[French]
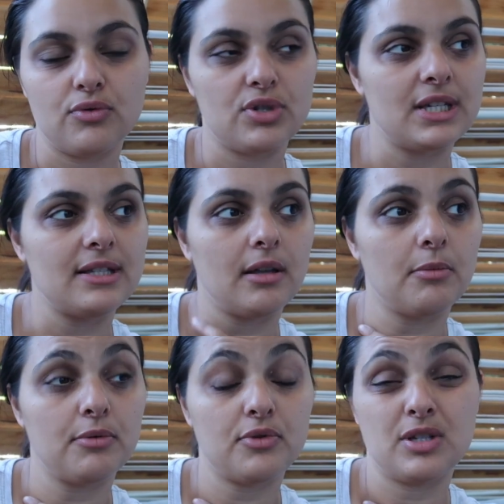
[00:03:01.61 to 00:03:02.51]
euh, j'hésite un
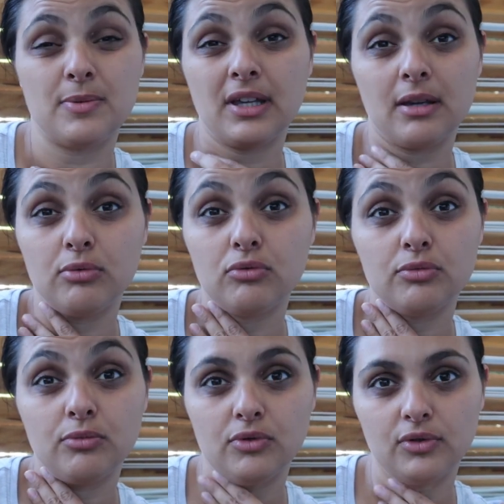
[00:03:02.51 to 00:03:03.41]
peu parce que j'ai peur qu'il y ait beaucoup
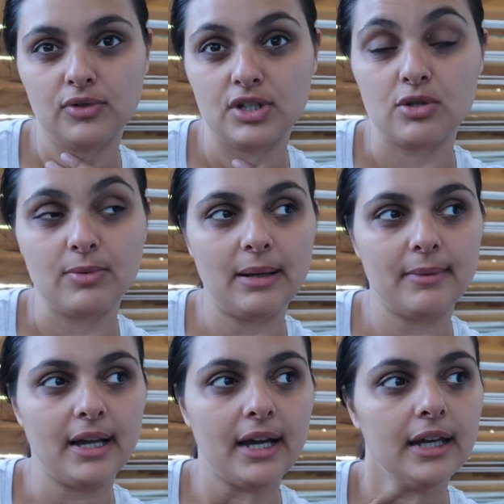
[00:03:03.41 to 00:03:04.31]
de monde, que j'ai du mal à
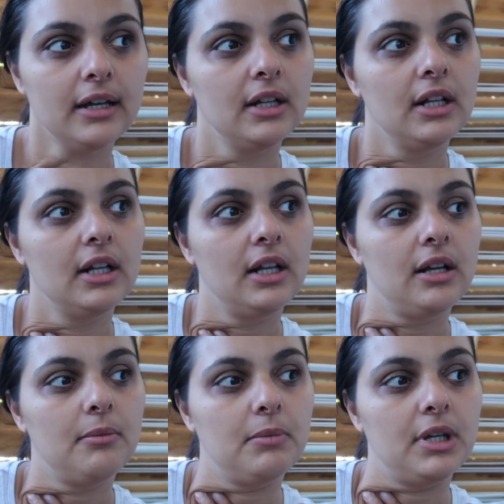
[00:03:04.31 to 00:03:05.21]
me garer.
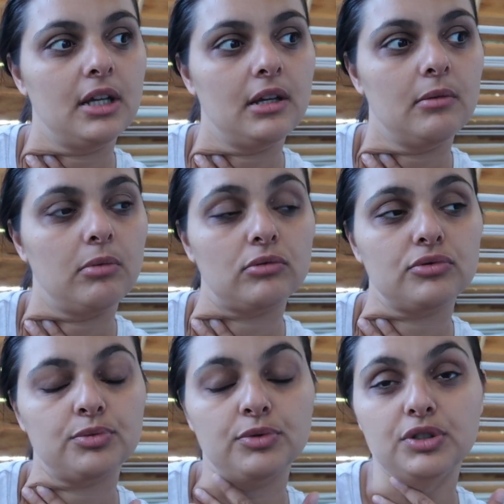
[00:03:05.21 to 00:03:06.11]
Mais bon,
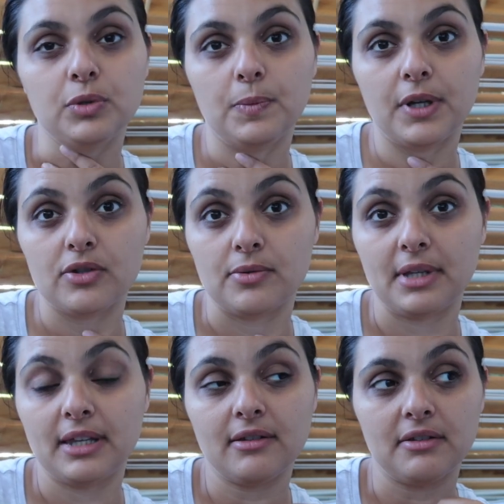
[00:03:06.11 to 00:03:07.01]
je me dis au pire, je vais
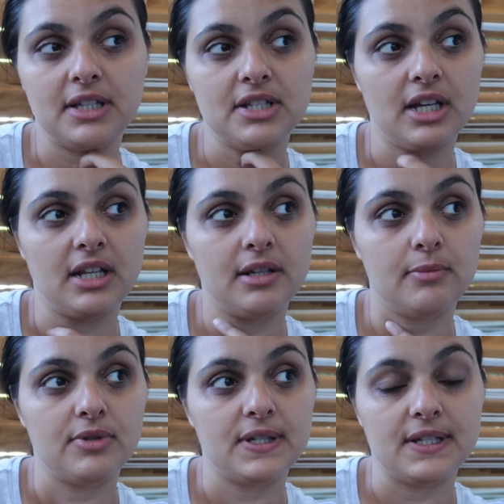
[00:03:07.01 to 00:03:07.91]
peut-être tenter d'y aller. Et
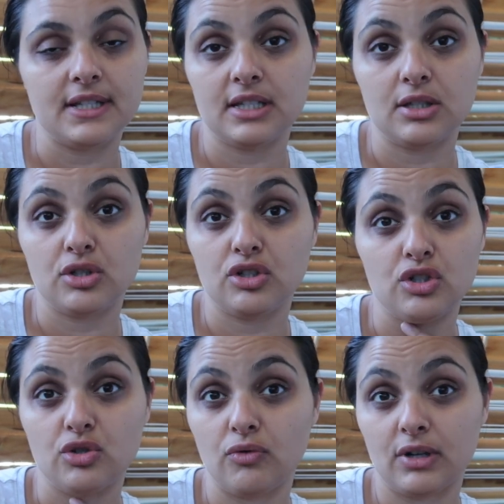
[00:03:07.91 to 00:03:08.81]
puis
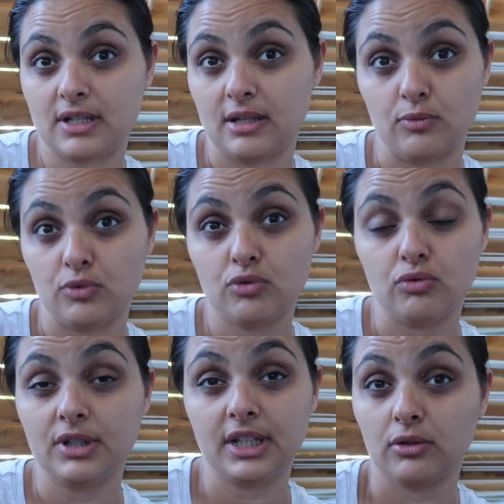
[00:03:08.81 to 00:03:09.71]
si, je vois que ça me
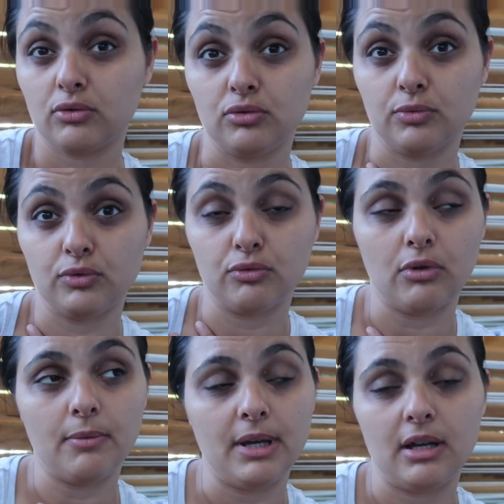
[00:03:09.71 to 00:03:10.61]
saoule, qu'il y a trop de monde,
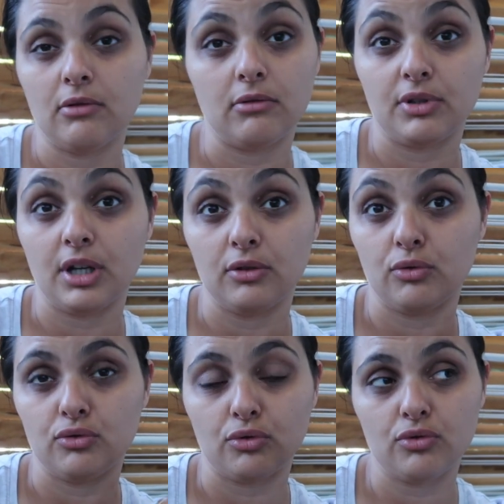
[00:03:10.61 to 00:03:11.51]
quoi, ben on ira à
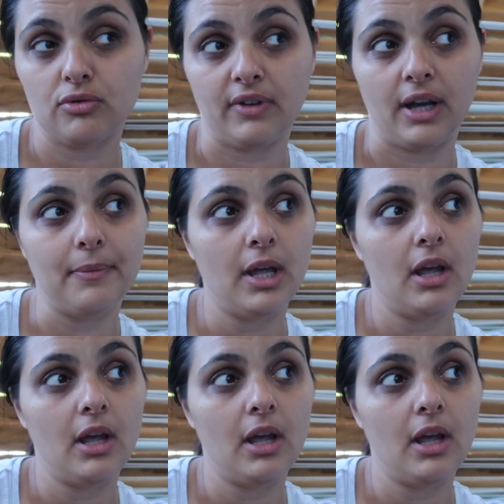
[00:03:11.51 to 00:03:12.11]
Toys on verra.